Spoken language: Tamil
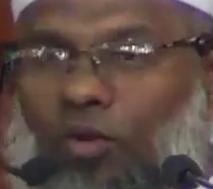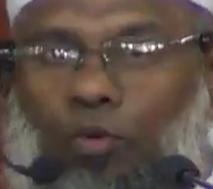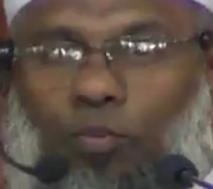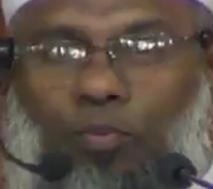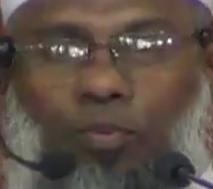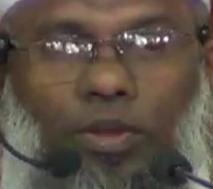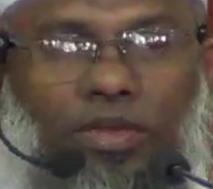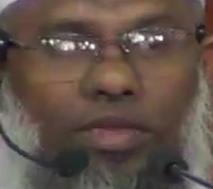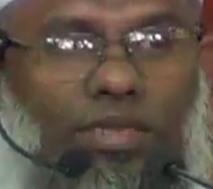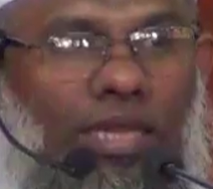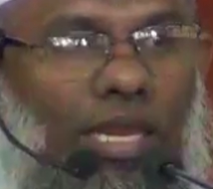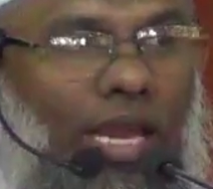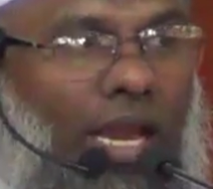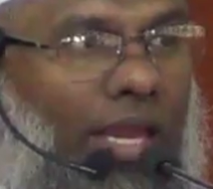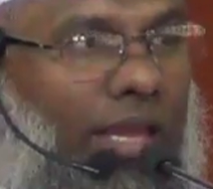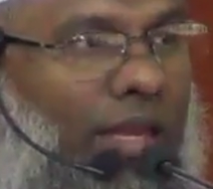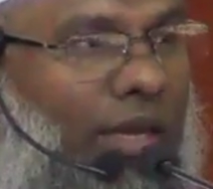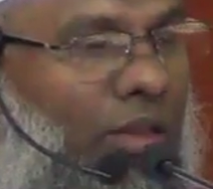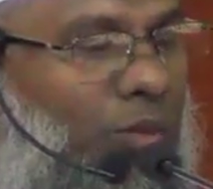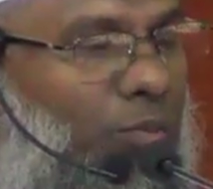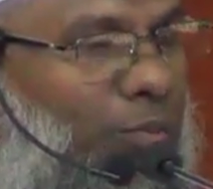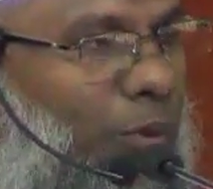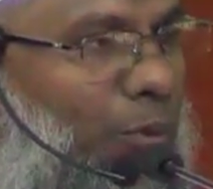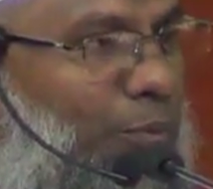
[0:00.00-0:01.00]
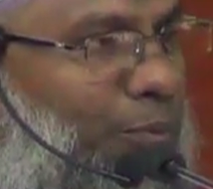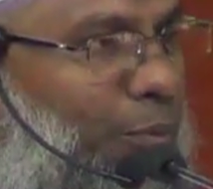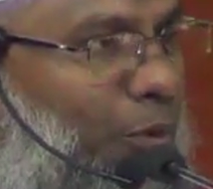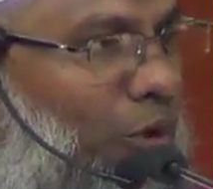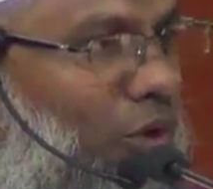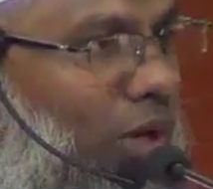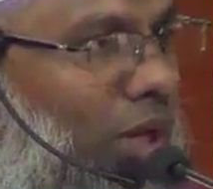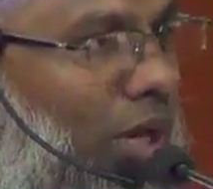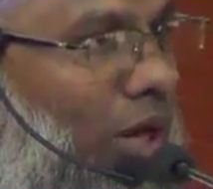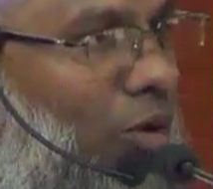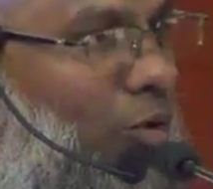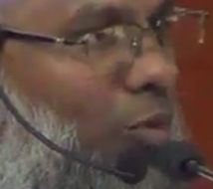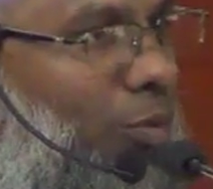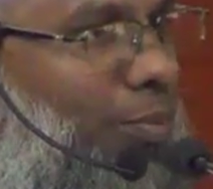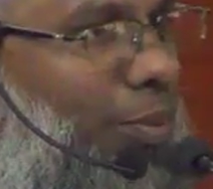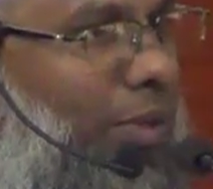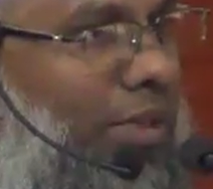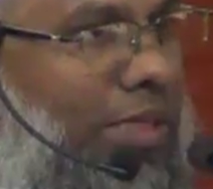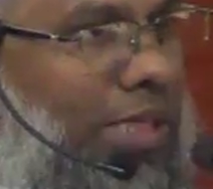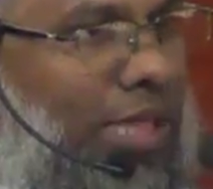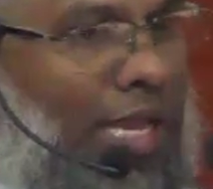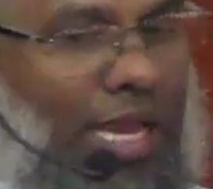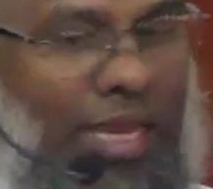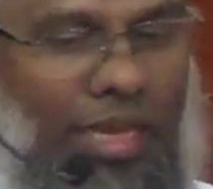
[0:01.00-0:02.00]
உற்பத்தி ஆகிறது புற்பூண்டுகள்
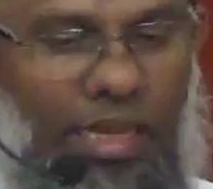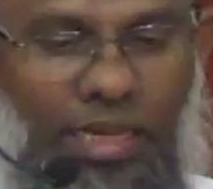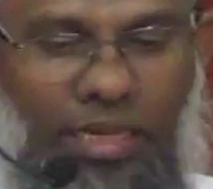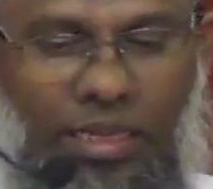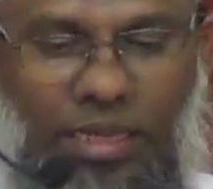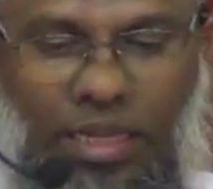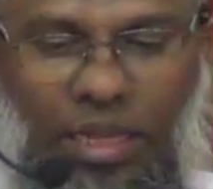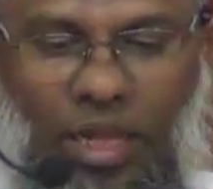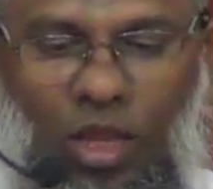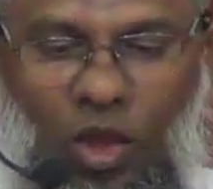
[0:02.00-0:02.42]
உற்பத்தி ஆகிறது